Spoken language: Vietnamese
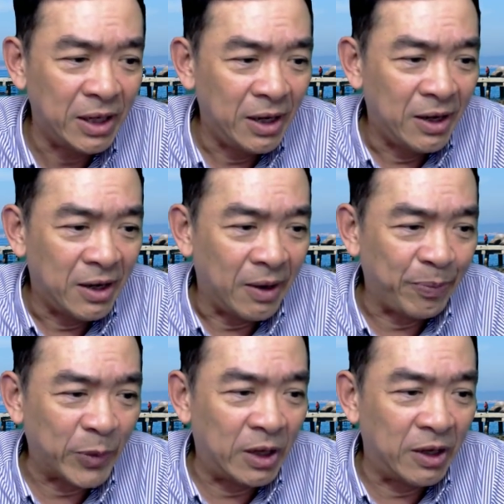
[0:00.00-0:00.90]
um,
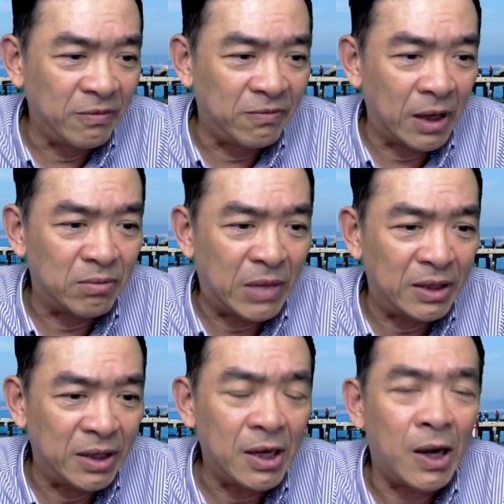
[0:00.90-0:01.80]
vực mà
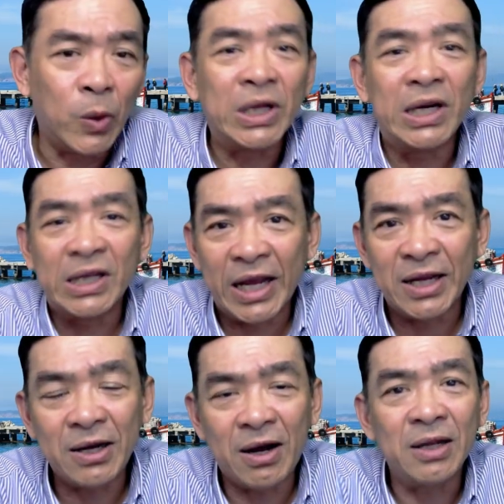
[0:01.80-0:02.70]
những cái hội từ thiện cái
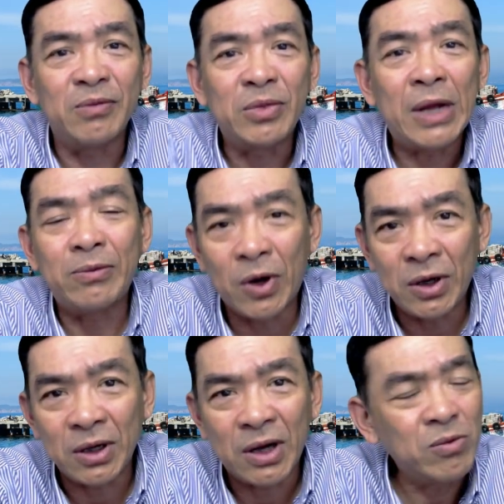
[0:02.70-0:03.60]
đó thì chúng ta không nói
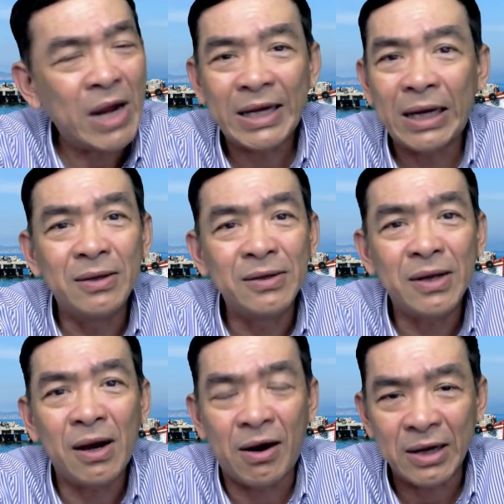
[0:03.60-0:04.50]
không ai trả lương cho
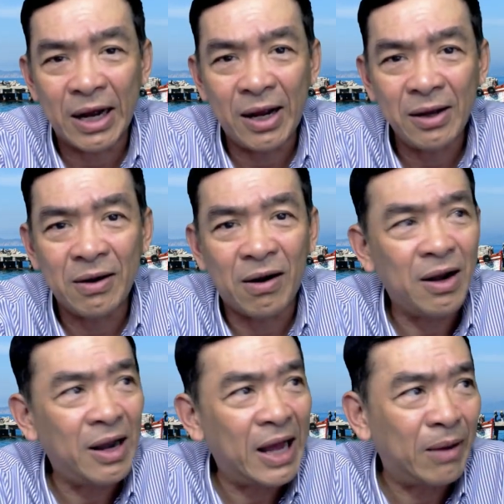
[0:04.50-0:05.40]
họ cả họ
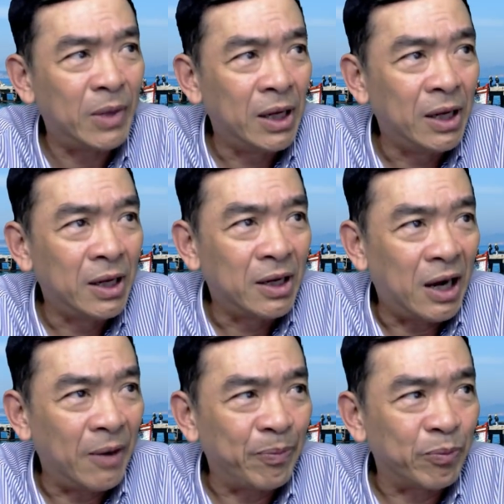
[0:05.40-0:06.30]
làm
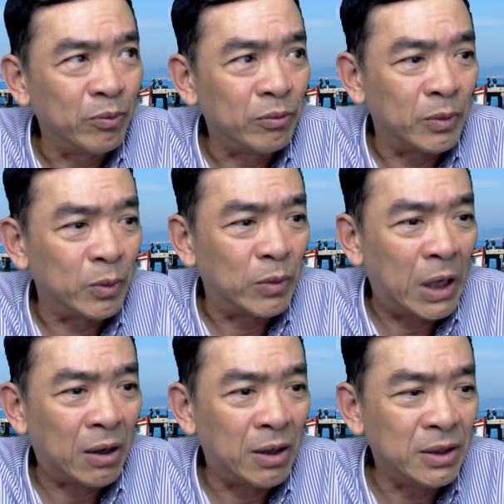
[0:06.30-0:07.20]
um, mà
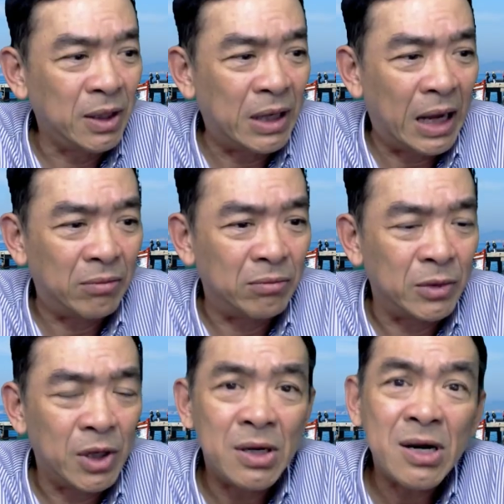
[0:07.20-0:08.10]
coi như là
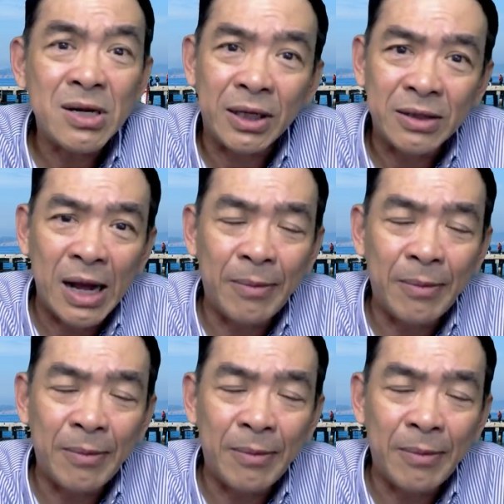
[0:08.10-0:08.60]
nó rất là nhiệt tâm